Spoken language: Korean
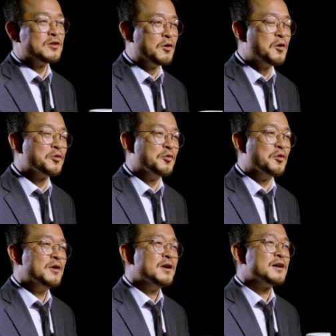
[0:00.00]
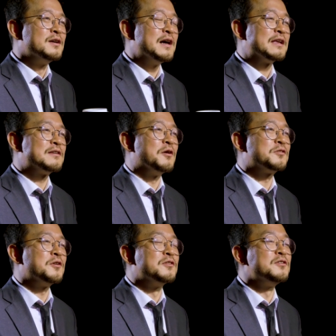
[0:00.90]
적어도 그 안에서
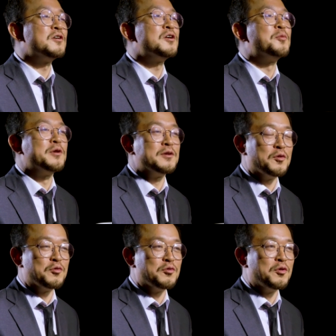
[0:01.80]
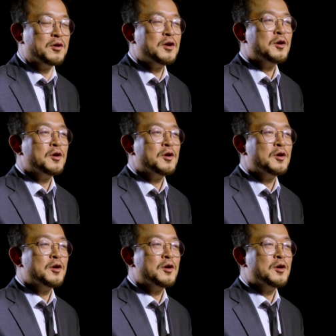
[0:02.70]
어떤 능력을 보이는 거고